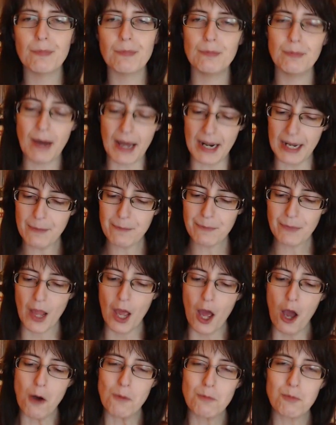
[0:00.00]
Vale,
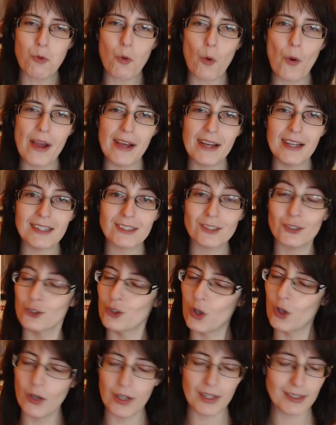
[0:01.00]
pues
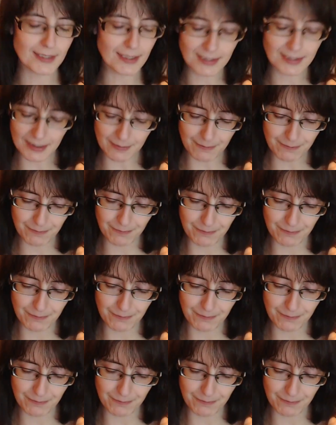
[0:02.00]
no es así.